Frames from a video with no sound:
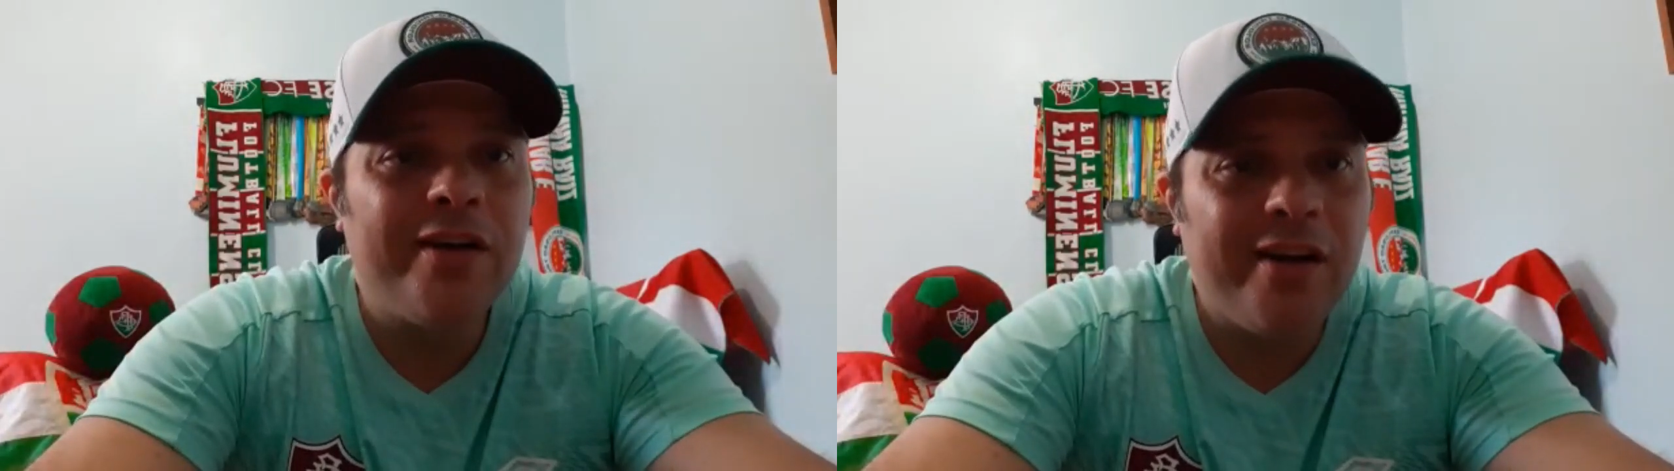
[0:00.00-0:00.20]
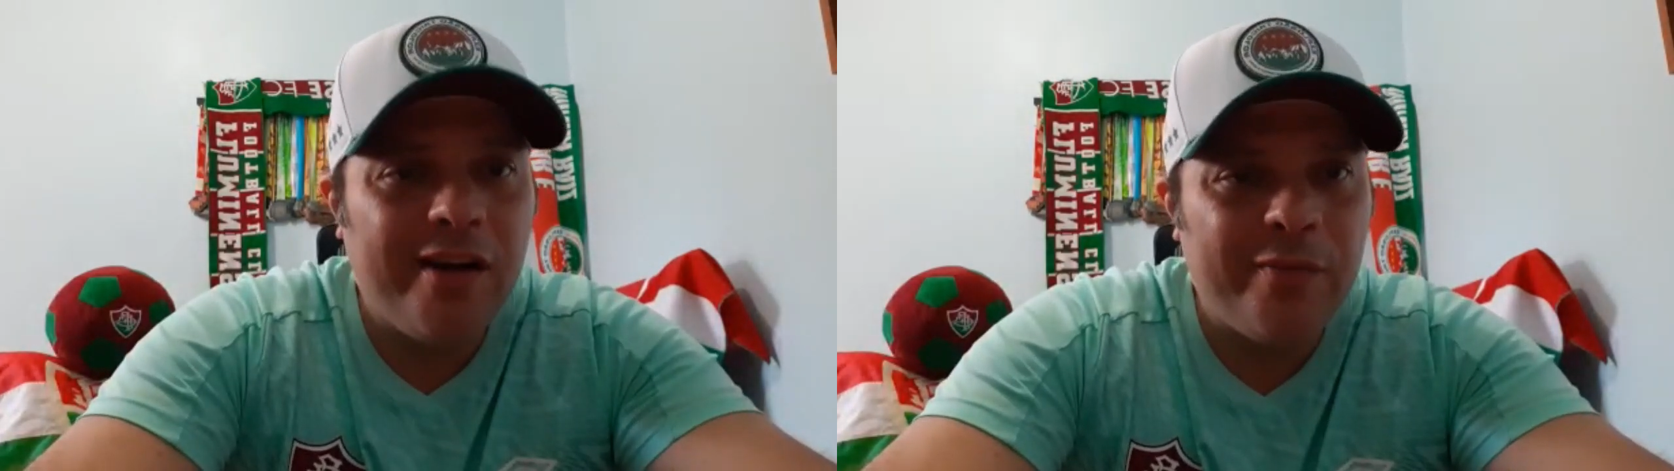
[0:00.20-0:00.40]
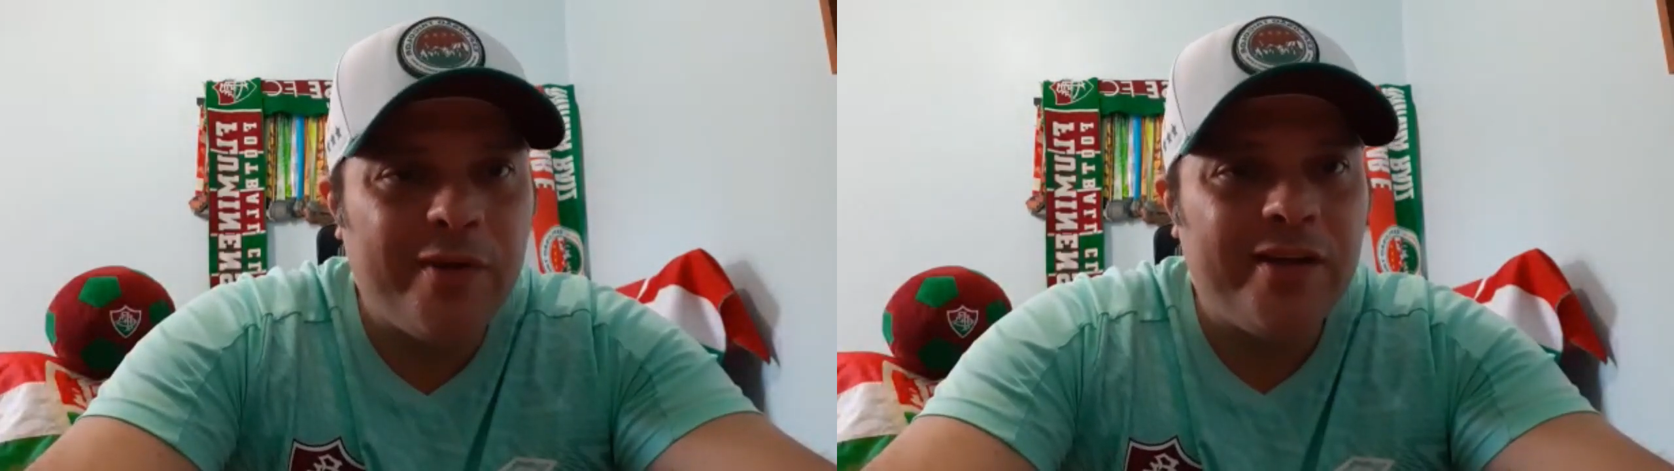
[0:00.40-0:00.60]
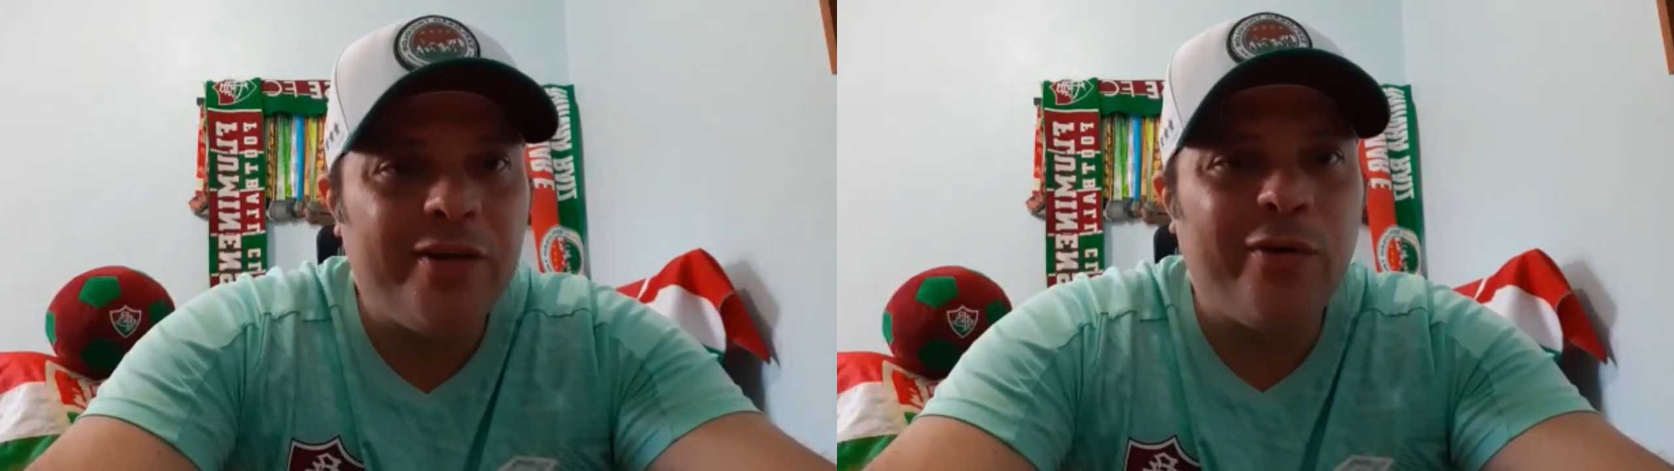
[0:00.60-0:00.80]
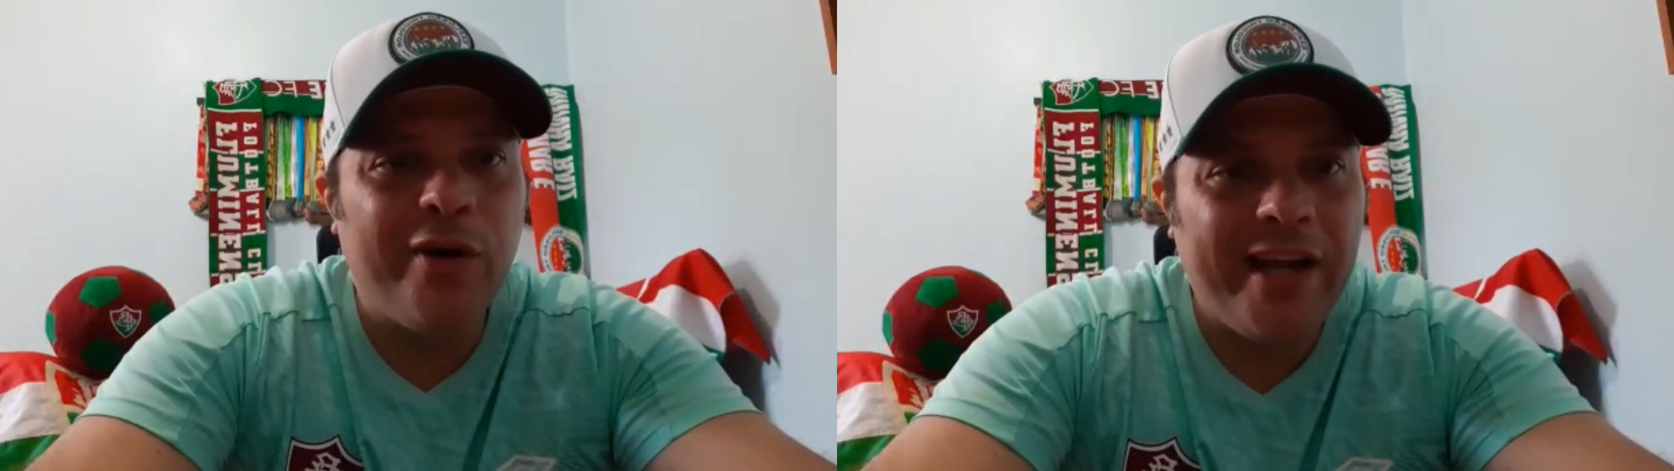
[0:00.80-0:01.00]
Clube,
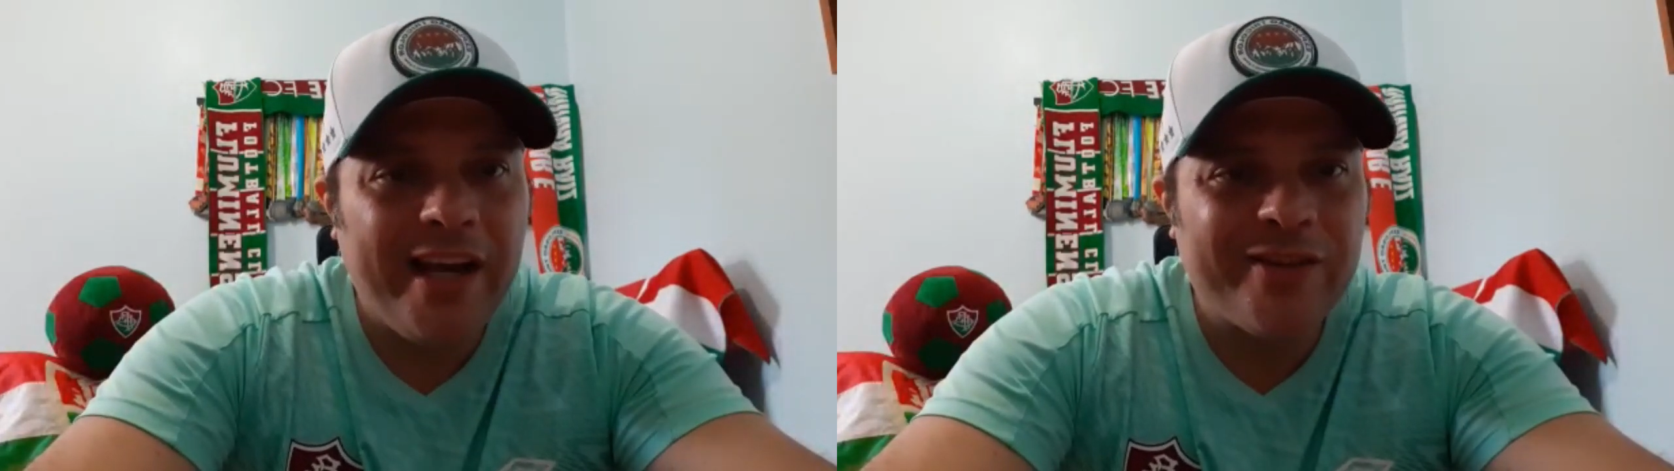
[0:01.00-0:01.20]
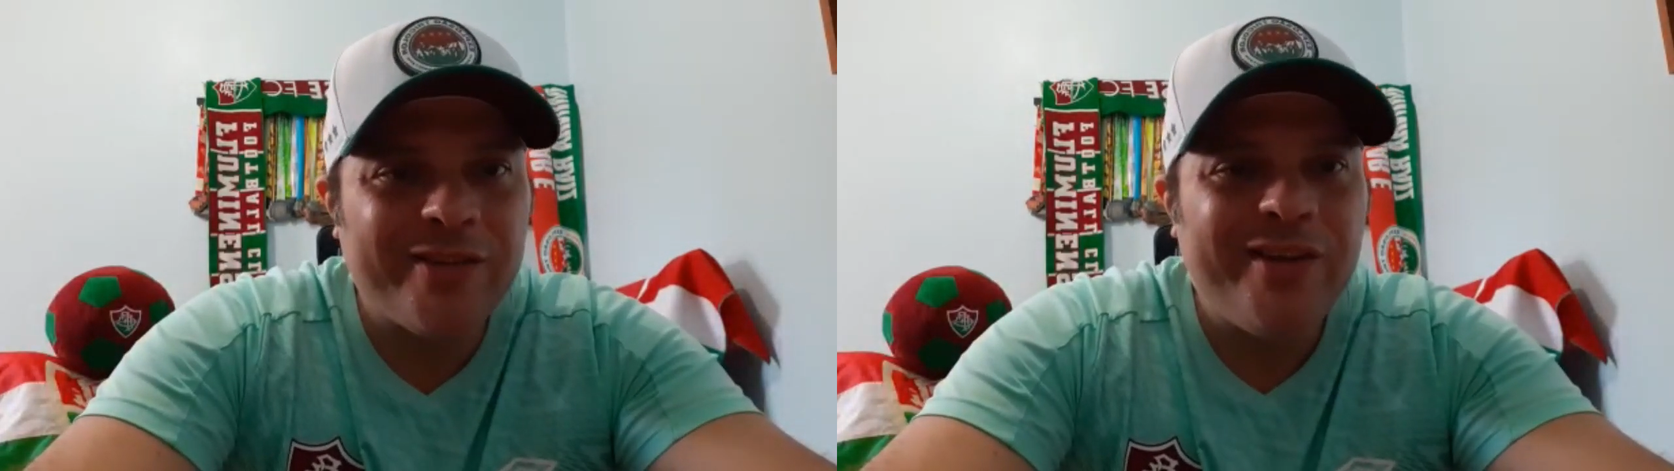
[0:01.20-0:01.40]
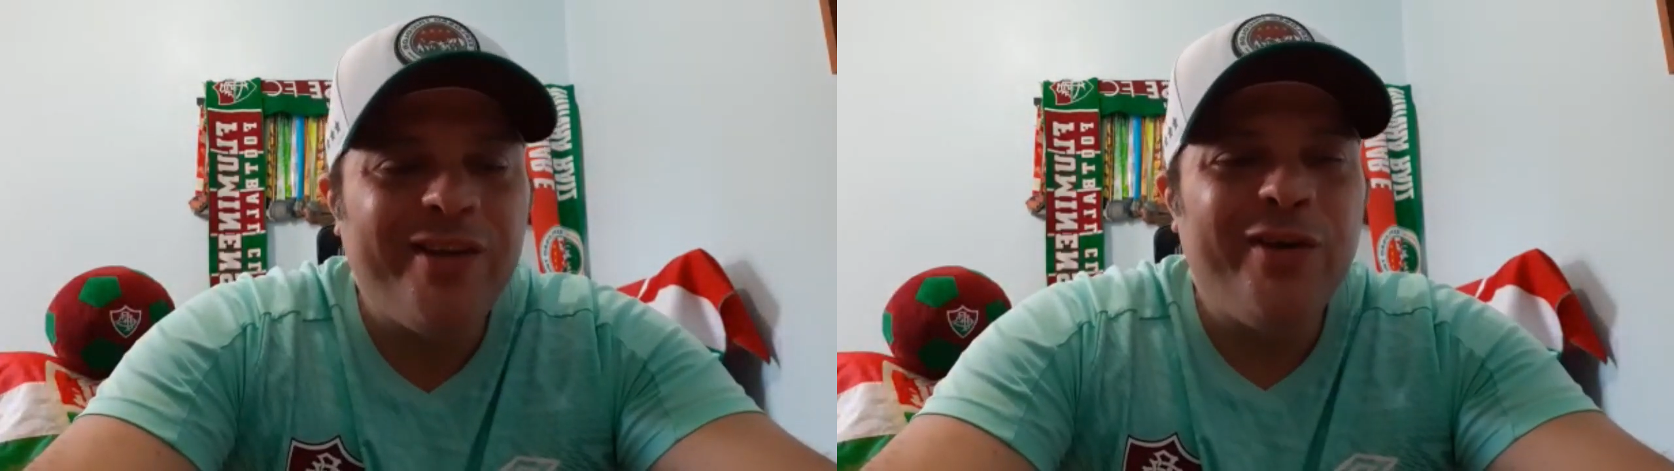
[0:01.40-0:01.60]
correto?